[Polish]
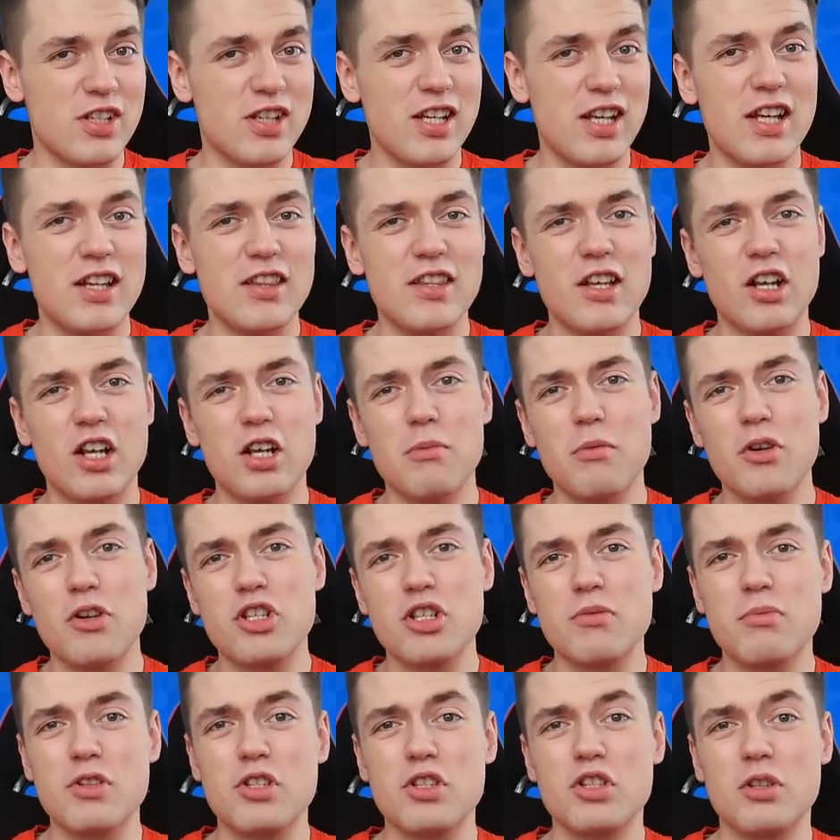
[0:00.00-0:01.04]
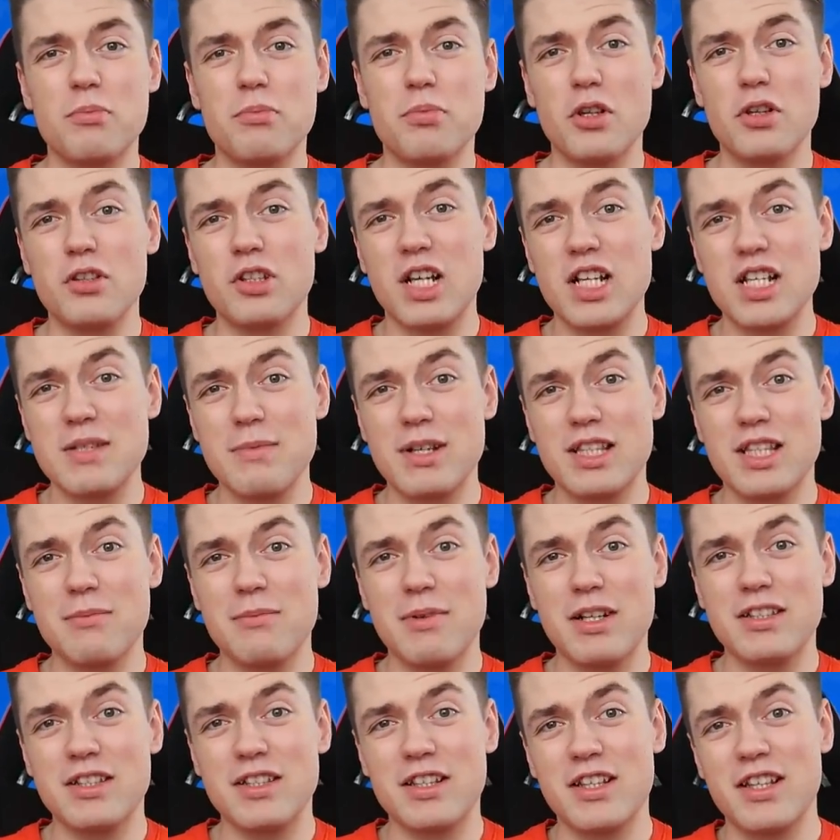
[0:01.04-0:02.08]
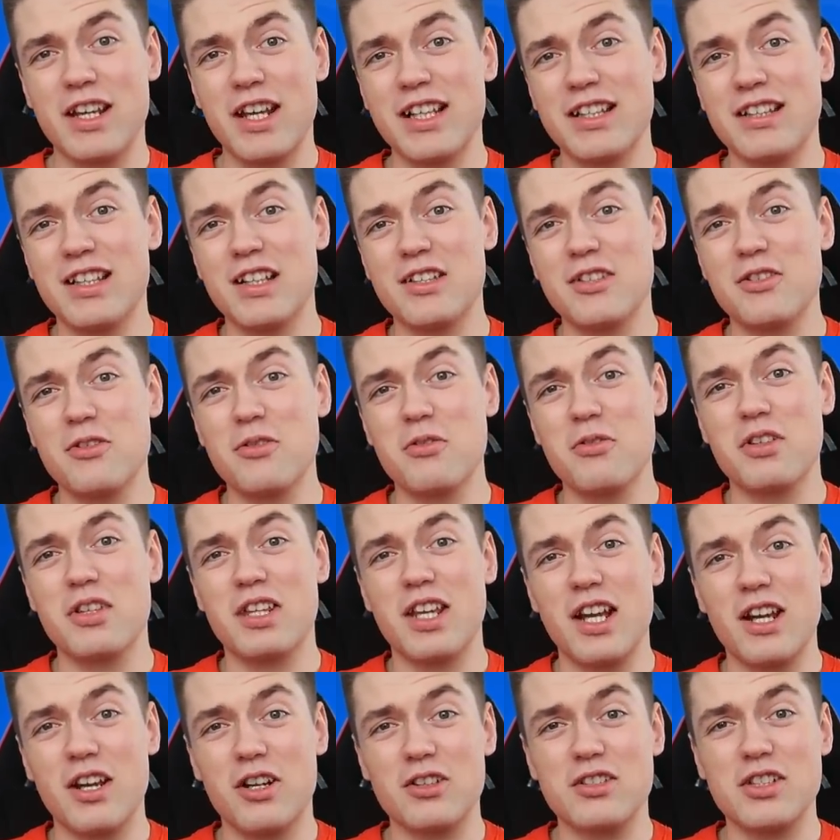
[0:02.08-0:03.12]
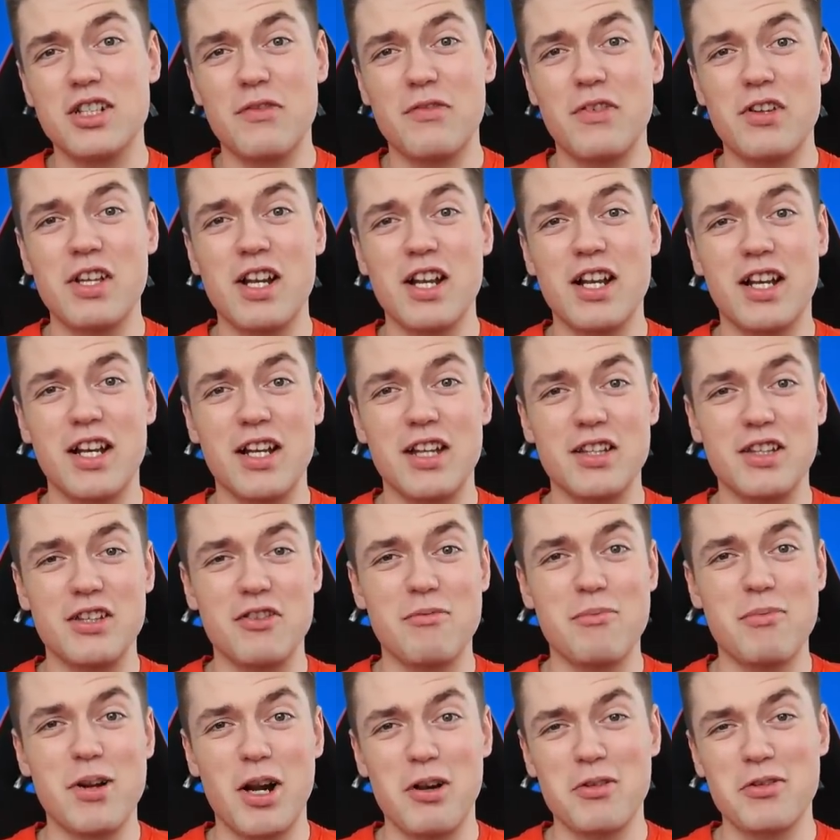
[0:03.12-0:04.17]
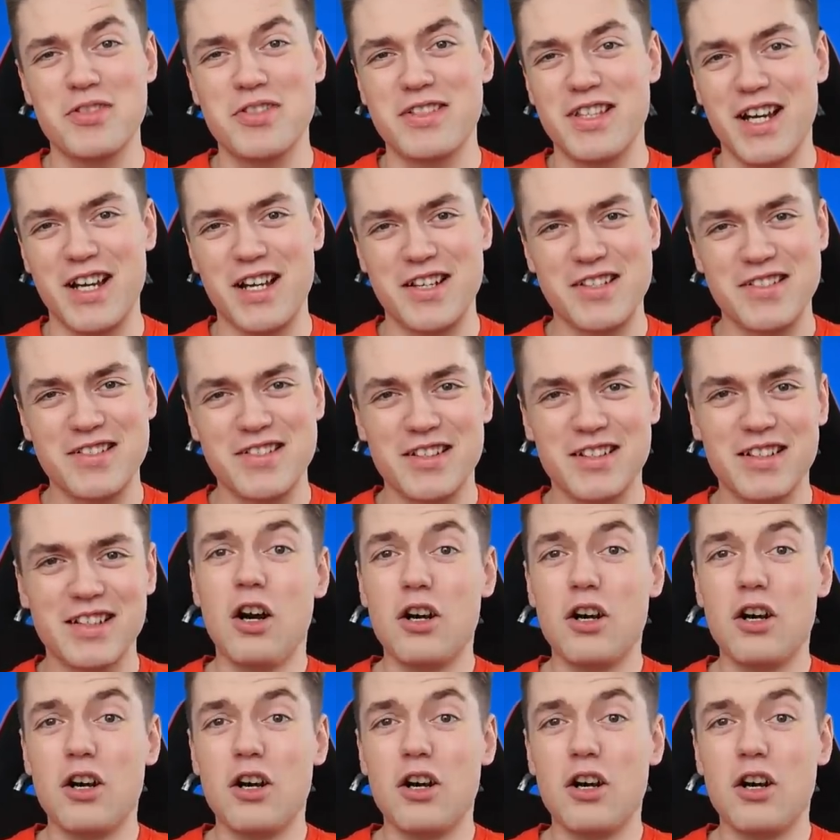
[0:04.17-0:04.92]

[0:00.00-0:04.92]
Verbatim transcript: Dla jednego może być to piątka z matematyki, a dla drugiego trafienie legendy w Brawl Stars.